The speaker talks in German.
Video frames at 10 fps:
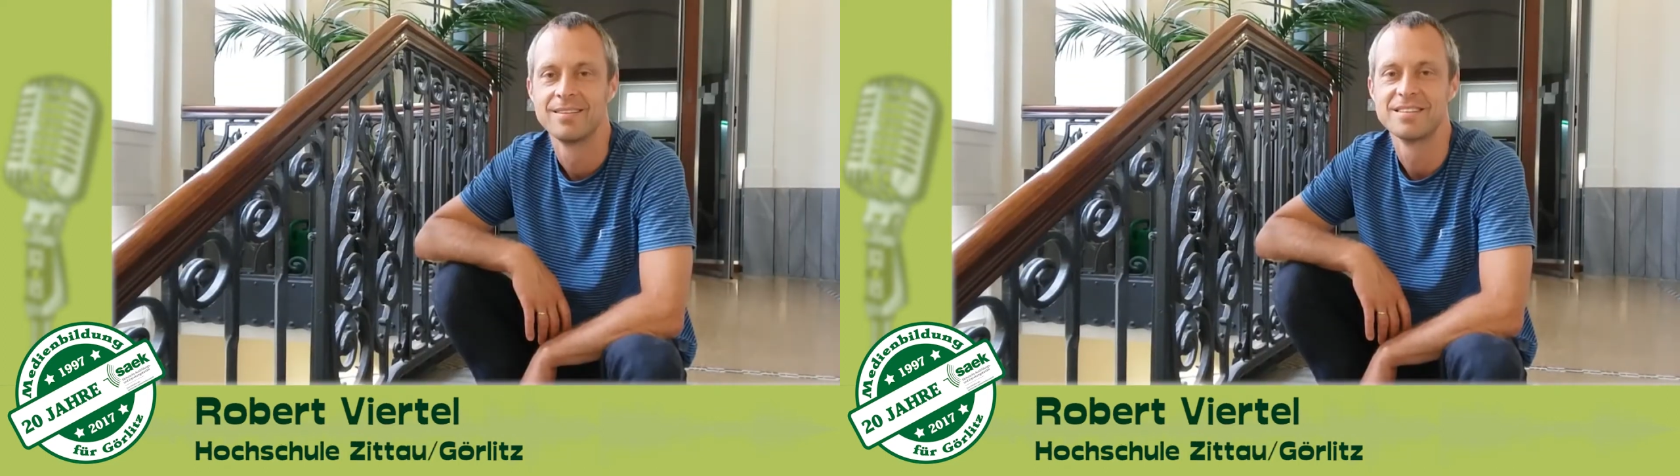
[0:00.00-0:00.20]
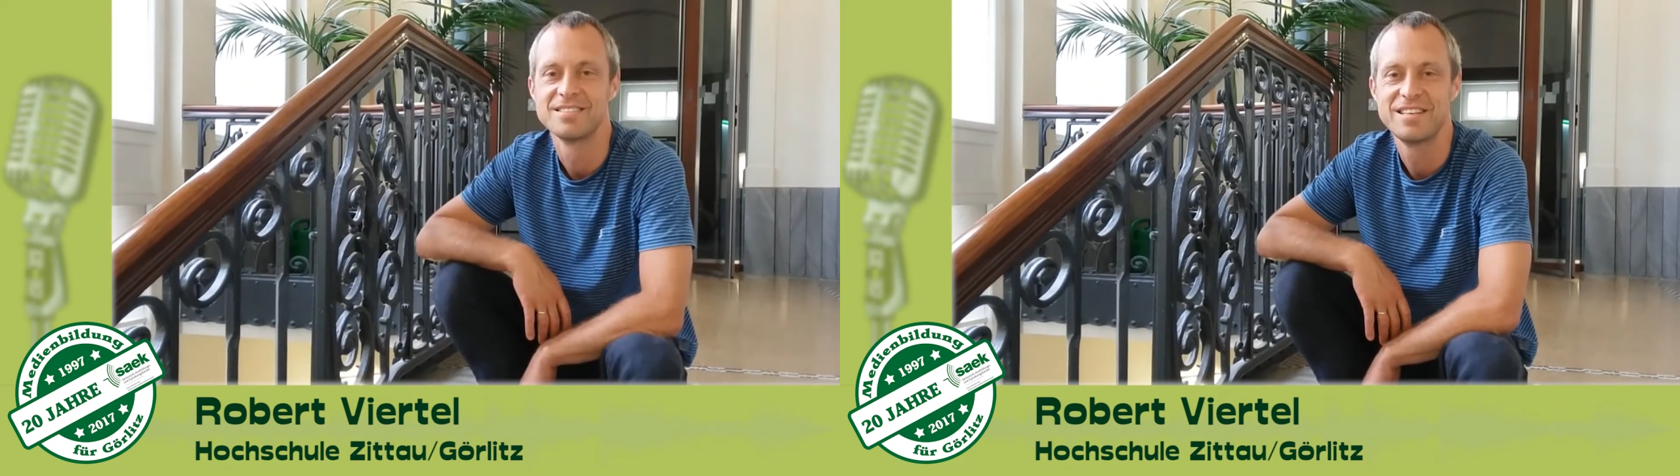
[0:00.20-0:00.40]

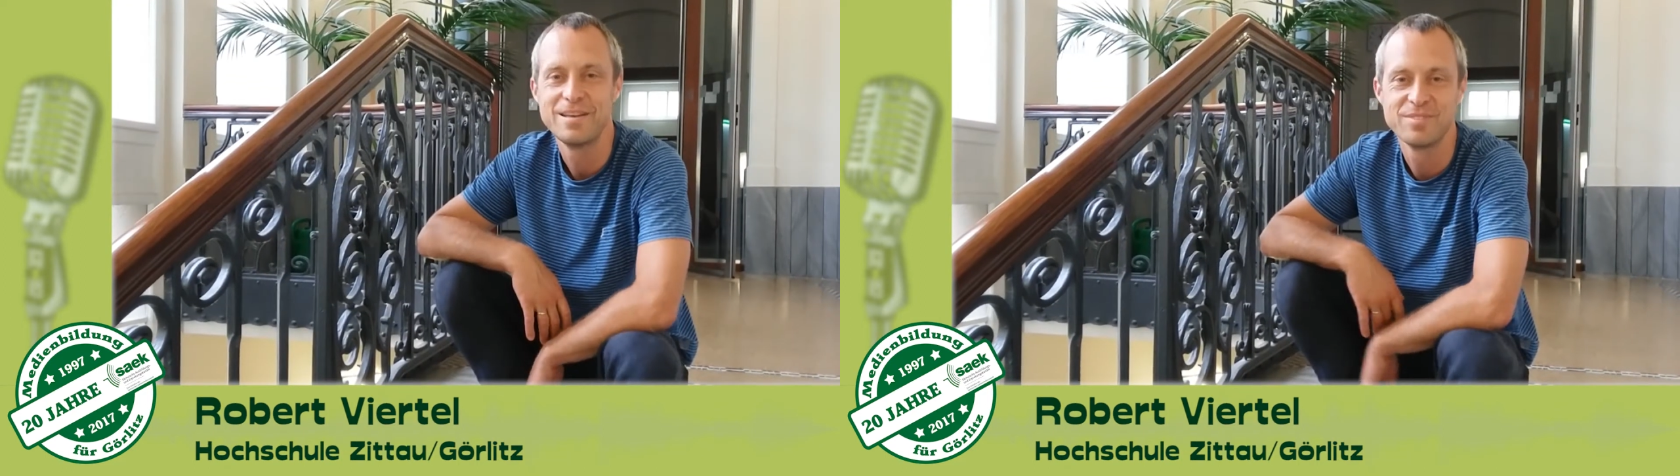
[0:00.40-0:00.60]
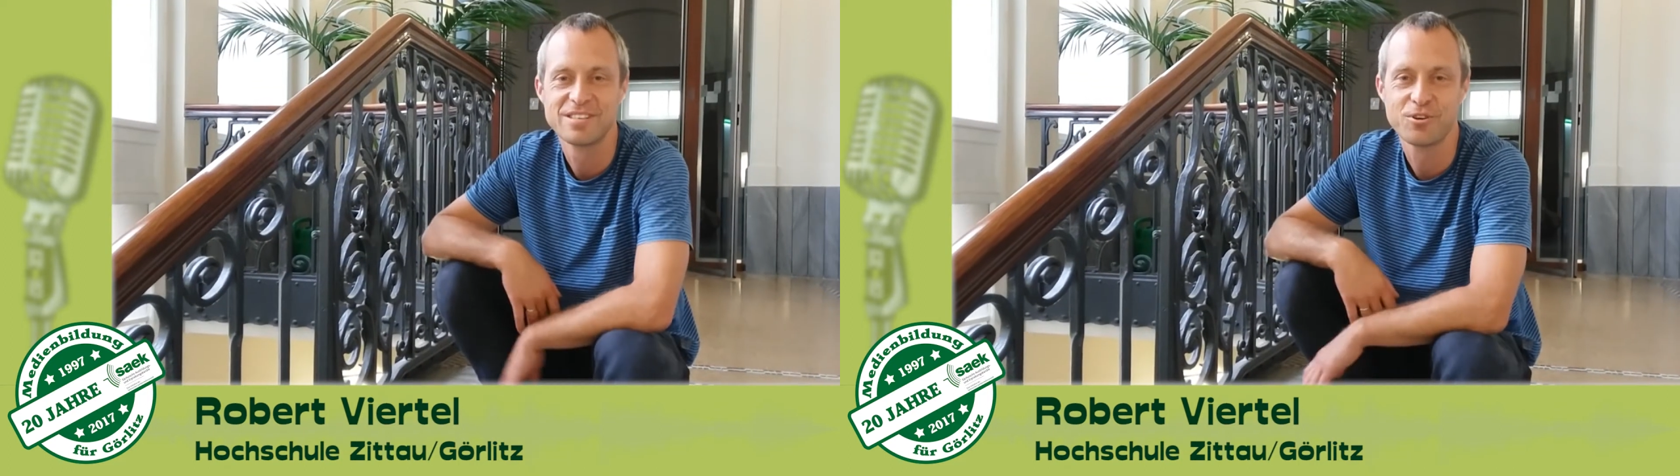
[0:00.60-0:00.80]
Das
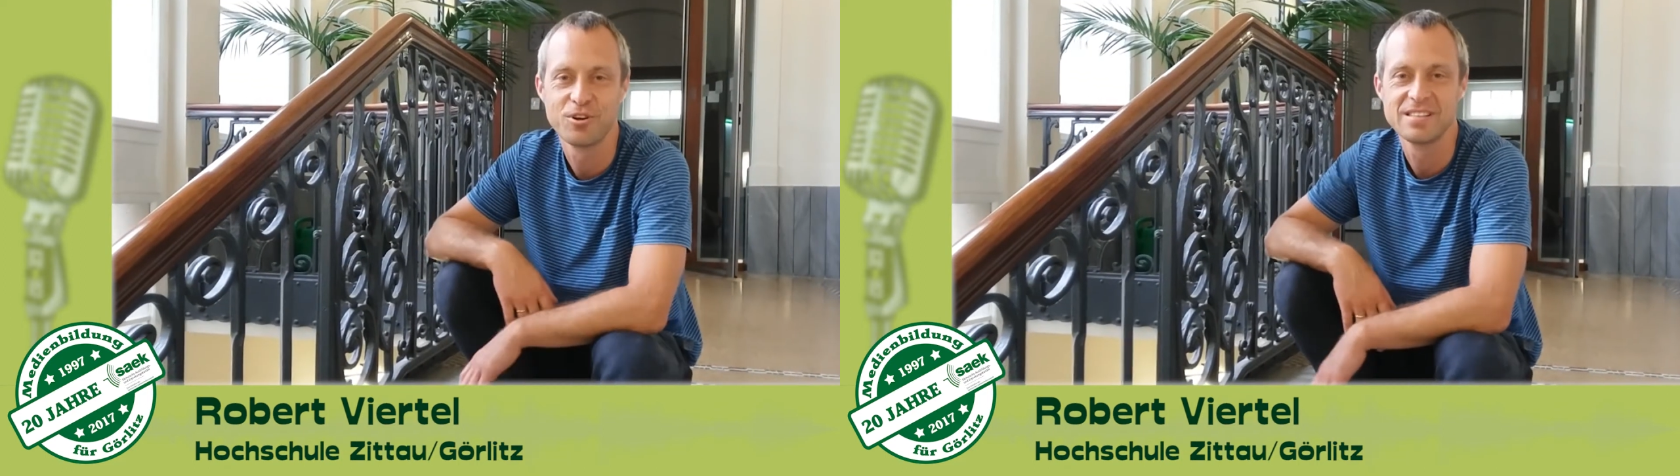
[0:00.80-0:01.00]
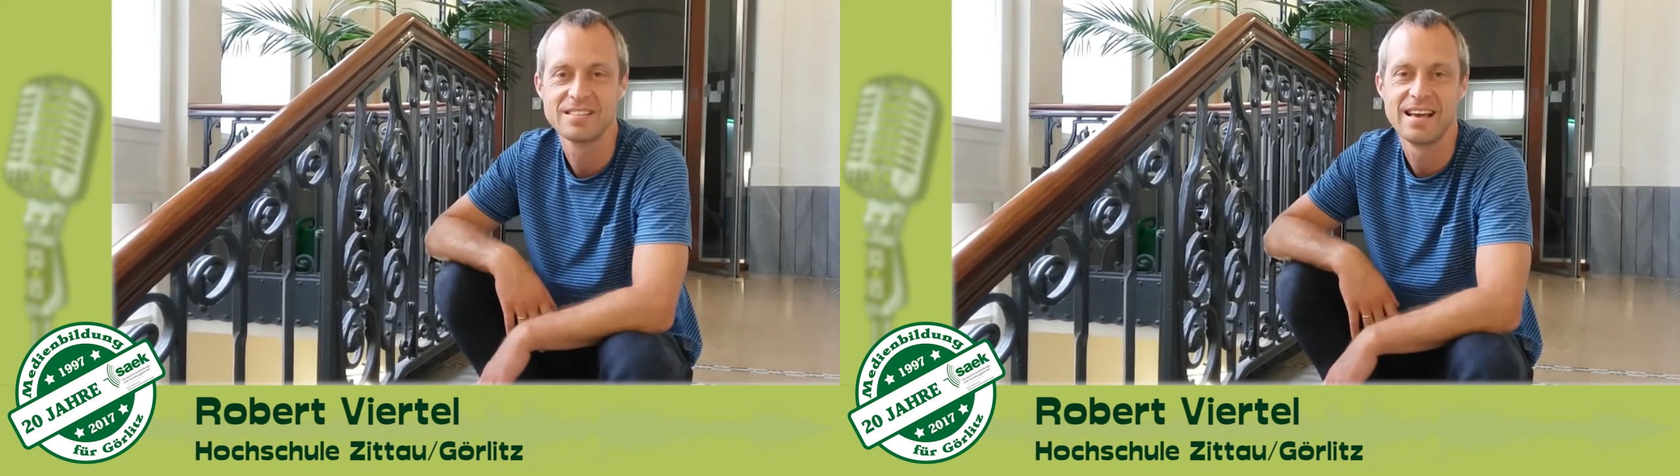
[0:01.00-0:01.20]
Team des
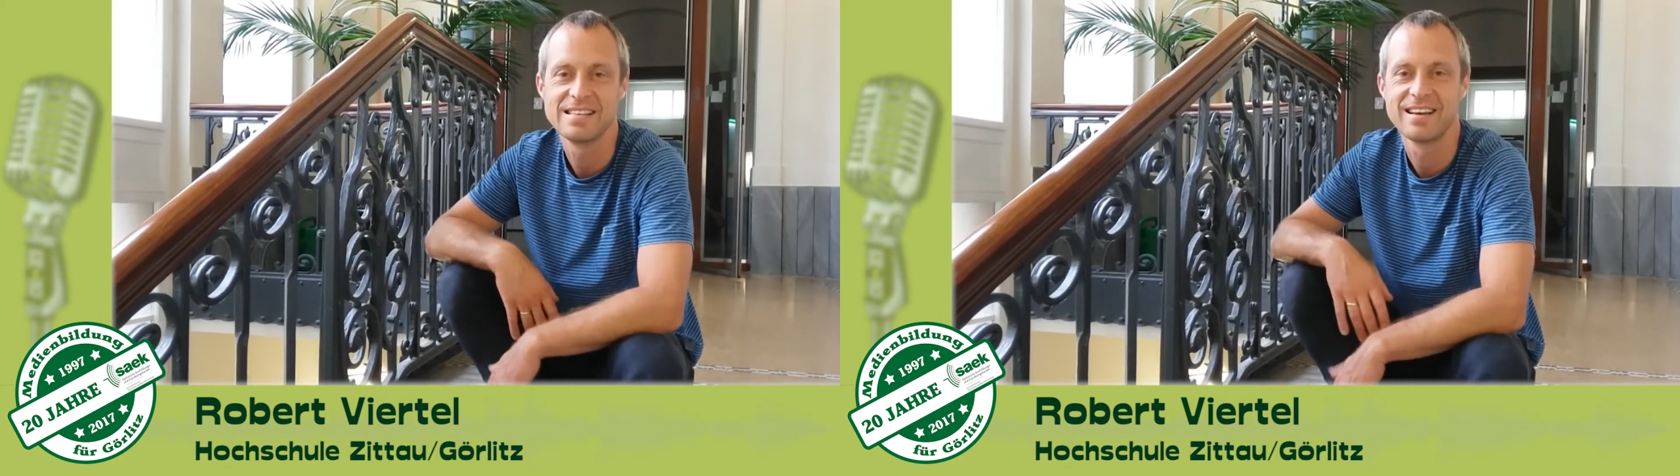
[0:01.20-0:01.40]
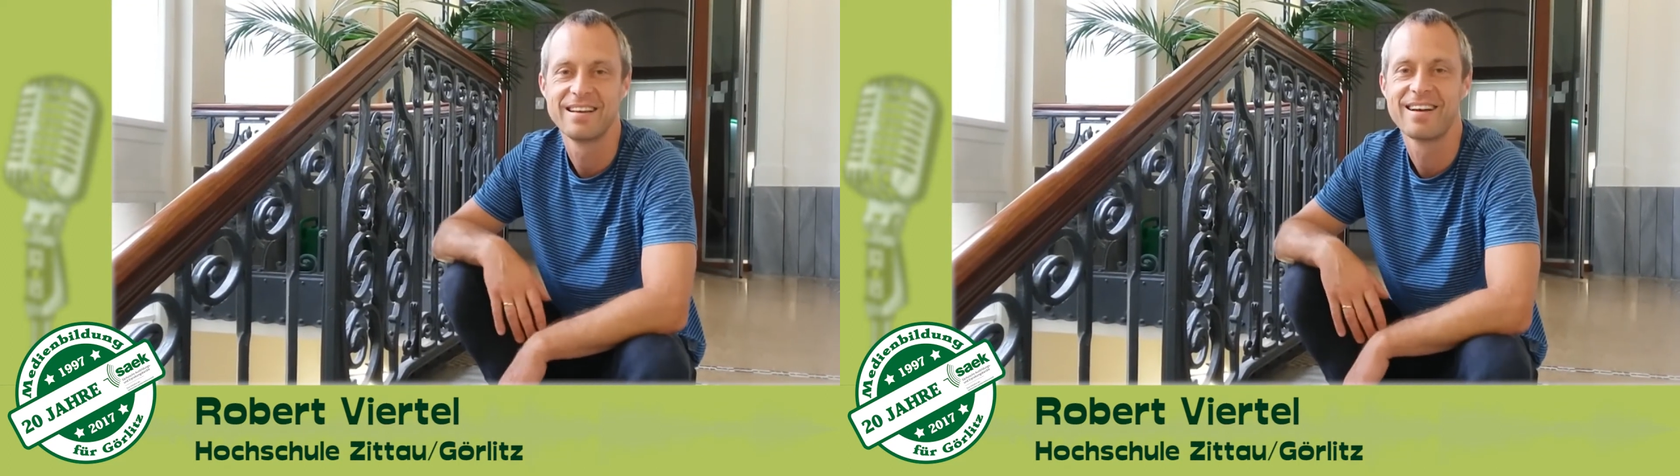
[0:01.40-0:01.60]

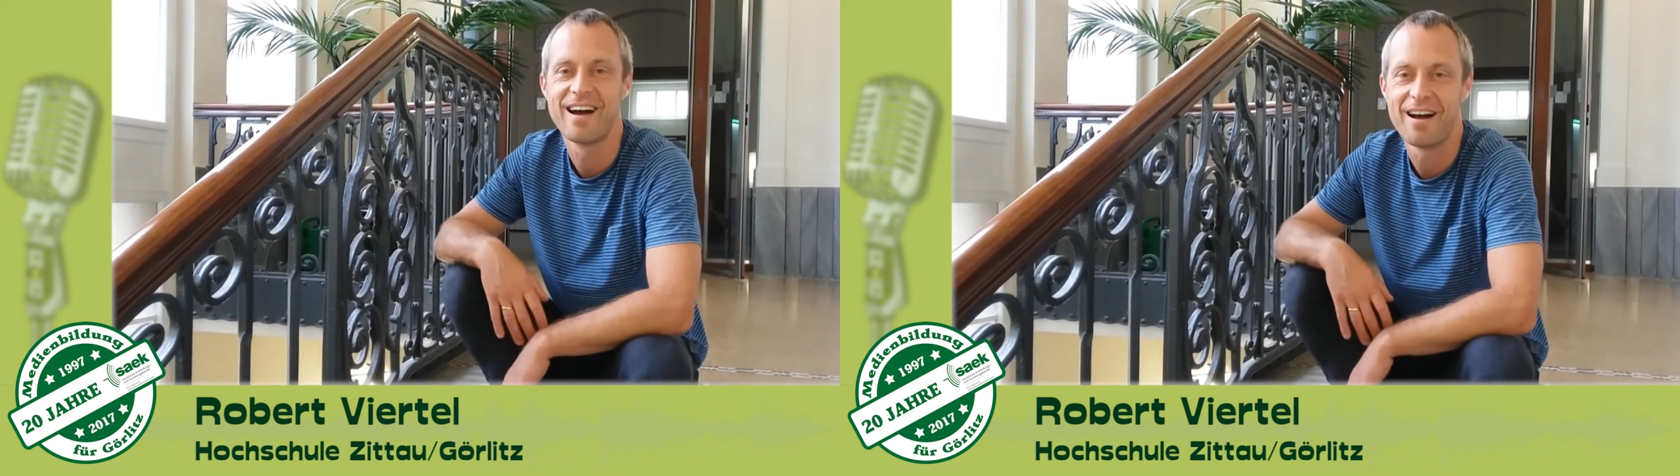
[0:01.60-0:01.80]
Görlitzer SAEK